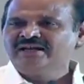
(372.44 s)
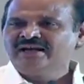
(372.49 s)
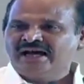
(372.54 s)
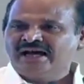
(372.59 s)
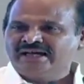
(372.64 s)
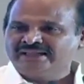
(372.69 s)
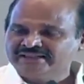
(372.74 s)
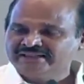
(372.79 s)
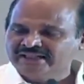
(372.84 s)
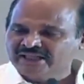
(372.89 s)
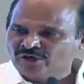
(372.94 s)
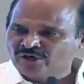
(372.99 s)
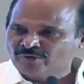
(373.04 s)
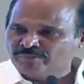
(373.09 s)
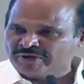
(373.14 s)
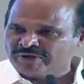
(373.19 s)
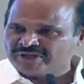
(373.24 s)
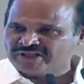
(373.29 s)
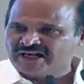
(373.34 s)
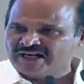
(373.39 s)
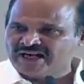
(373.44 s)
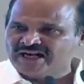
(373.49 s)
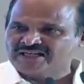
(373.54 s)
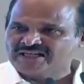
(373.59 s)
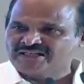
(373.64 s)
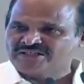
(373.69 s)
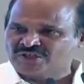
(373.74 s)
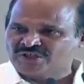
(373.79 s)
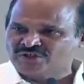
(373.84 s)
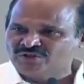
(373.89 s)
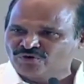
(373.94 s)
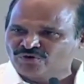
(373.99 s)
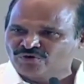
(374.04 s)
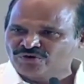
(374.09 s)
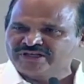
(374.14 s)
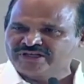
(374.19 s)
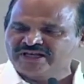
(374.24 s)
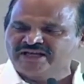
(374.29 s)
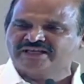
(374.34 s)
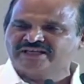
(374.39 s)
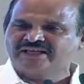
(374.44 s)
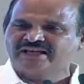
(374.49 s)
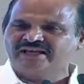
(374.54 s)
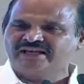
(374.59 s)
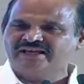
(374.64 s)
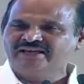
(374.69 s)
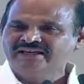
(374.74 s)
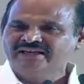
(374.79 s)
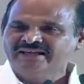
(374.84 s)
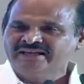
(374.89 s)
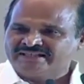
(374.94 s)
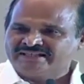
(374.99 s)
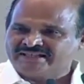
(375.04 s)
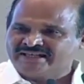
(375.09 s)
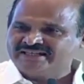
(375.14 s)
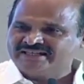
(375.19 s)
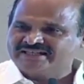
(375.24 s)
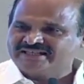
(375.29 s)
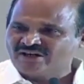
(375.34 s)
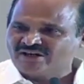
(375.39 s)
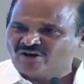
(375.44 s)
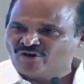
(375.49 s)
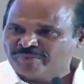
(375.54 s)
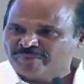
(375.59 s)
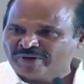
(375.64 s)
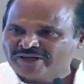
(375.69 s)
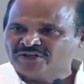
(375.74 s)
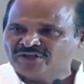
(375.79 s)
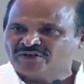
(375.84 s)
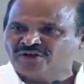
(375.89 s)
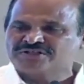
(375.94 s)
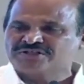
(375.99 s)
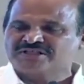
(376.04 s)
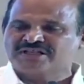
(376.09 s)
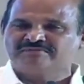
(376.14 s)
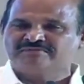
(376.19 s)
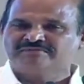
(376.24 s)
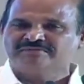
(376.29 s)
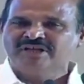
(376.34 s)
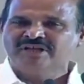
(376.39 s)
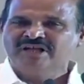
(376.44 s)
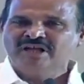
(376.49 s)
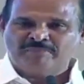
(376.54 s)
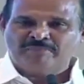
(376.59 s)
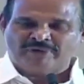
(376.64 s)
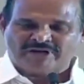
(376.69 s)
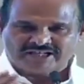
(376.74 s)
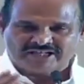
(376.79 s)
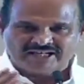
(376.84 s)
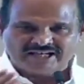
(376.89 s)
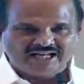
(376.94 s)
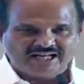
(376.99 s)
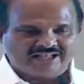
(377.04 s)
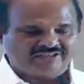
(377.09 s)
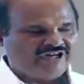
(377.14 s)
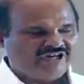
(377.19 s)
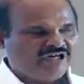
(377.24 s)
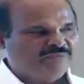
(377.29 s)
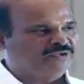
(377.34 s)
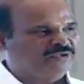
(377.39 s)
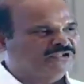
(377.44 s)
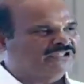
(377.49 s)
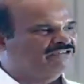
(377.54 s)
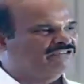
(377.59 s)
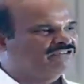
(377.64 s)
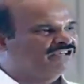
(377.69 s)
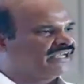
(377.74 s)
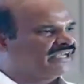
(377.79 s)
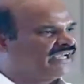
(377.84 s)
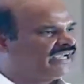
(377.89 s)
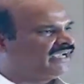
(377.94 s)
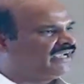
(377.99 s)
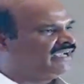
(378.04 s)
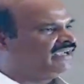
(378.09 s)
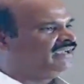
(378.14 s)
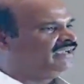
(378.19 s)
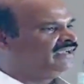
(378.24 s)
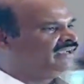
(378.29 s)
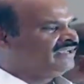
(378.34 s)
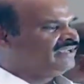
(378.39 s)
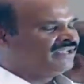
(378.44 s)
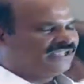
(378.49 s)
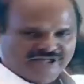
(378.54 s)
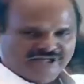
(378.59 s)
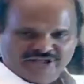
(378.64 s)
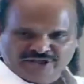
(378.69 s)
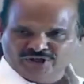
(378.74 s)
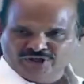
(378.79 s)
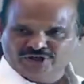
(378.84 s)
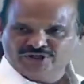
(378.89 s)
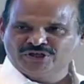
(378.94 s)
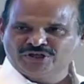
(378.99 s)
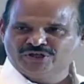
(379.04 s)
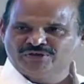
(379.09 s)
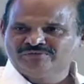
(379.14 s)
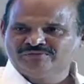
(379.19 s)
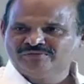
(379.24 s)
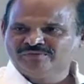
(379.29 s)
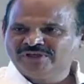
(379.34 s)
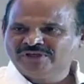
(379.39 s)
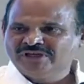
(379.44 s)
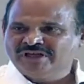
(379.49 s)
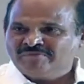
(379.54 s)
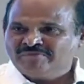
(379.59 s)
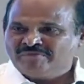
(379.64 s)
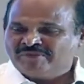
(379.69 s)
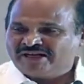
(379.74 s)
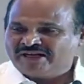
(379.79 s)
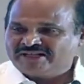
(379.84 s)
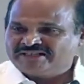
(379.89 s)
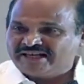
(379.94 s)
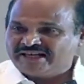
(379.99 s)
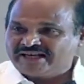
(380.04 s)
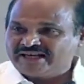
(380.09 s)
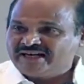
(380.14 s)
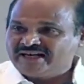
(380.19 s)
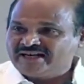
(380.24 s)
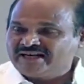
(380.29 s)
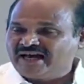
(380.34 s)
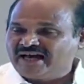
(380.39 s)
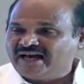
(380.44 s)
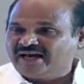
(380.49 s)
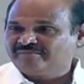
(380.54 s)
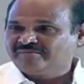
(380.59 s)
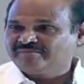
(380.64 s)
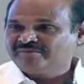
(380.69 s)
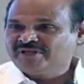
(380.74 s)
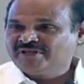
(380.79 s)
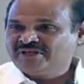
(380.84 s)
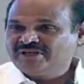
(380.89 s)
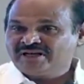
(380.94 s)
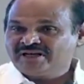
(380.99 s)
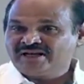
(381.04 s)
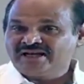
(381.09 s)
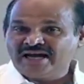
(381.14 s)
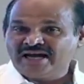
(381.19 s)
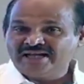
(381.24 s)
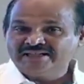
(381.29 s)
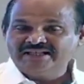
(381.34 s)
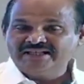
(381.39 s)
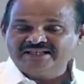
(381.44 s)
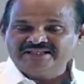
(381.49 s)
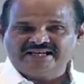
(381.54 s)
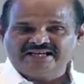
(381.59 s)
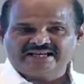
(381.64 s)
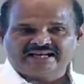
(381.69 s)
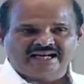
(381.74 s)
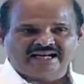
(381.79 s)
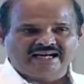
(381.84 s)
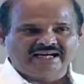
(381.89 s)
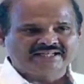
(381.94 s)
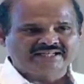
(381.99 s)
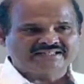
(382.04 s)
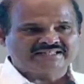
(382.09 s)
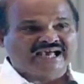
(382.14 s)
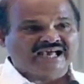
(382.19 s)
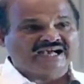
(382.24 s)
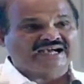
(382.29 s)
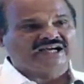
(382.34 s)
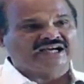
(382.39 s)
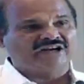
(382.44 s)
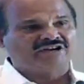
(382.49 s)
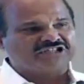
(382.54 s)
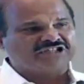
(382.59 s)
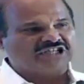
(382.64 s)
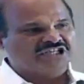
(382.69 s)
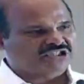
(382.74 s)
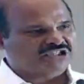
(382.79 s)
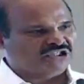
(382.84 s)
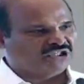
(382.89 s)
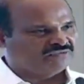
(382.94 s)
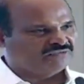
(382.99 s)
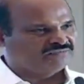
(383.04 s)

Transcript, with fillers: అందరూ పట్టణాలకి చదువుకుంటానికి చిన్న చిన్న ఉపాధి కోసం పట్టణాలకి వెళ్ళిపోతూ ఉంటే ఈరోజు మన జగనన్న గాంధీజీ కళల్ని సాకారం చేస్తూ